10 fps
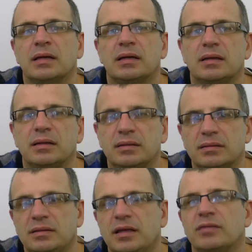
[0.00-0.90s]
e,
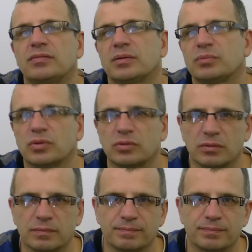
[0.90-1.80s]
nie wiem,
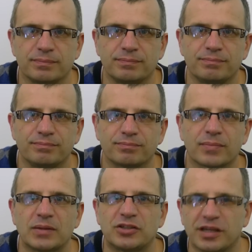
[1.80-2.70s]
bo
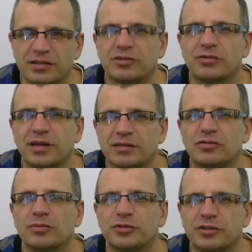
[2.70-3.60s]
często,
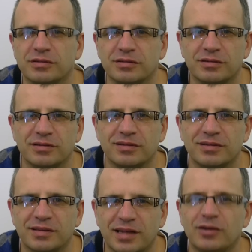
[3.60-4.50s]
gęsto przy
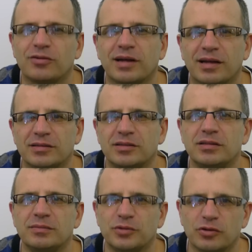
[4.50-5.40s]
tej
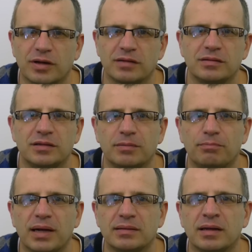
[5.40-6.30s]
okazji, przy okazji tych
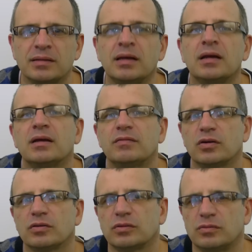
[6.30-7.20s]
badań
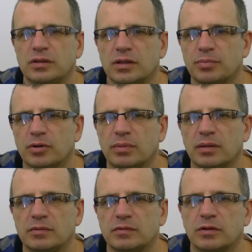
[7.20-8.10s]
wychodzą inne
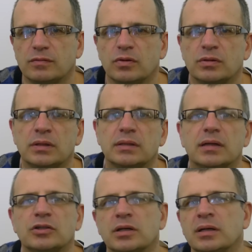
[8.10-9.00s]
problemy zdrowotne.
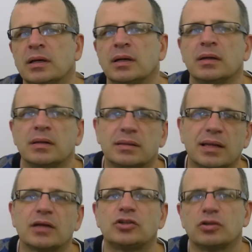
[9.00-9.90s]
Także
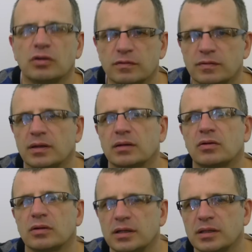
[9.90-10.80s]
tak czy owak,
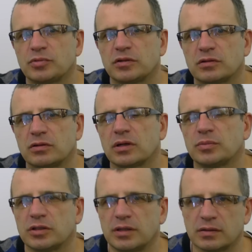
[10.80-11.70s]
kolejna przestroga
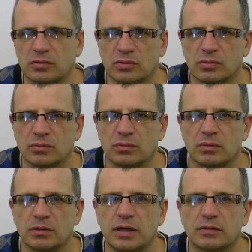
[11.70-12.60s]
przed jazdą,
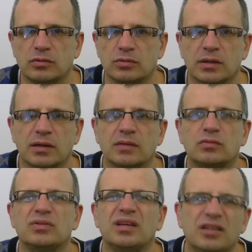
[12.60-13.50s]
jazdą na
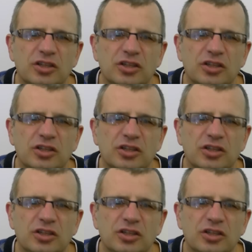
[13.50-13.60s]
kacu, nie